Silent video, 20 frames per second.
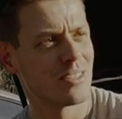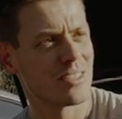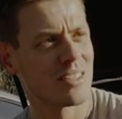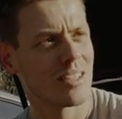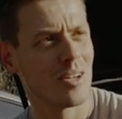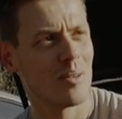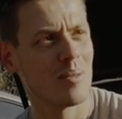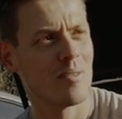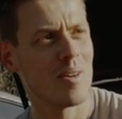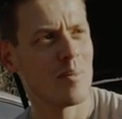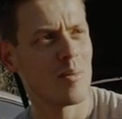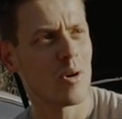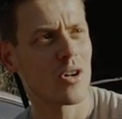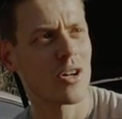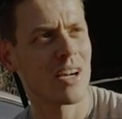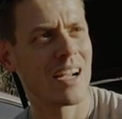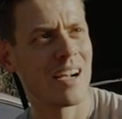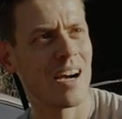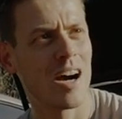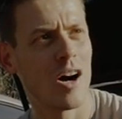ich glaube, wir haben
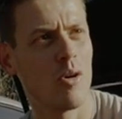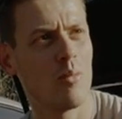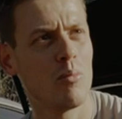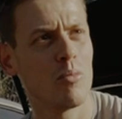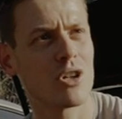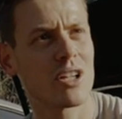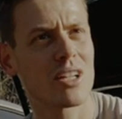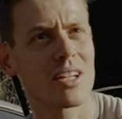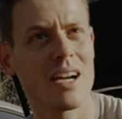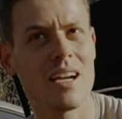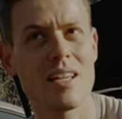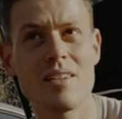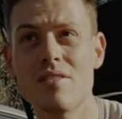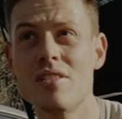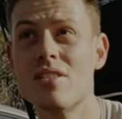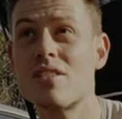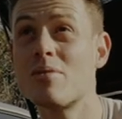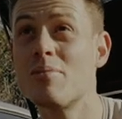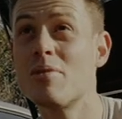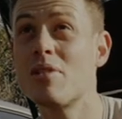auch kaum oder keinen
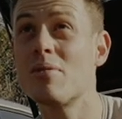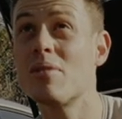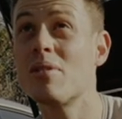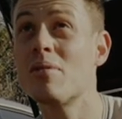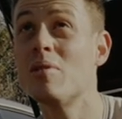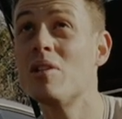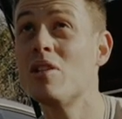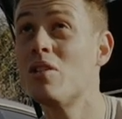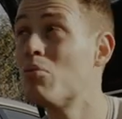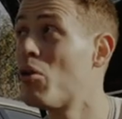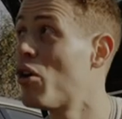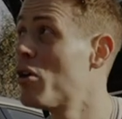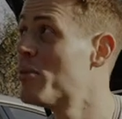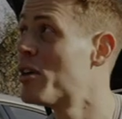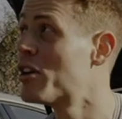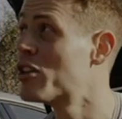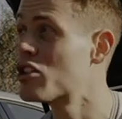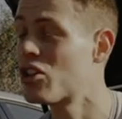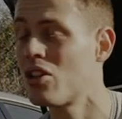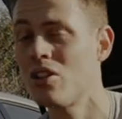Wind, zumindest wenn ich mir die Bäume
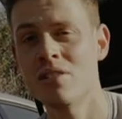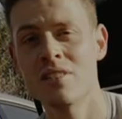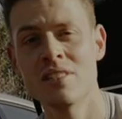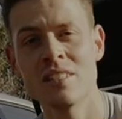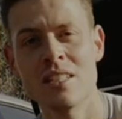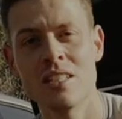anschaue.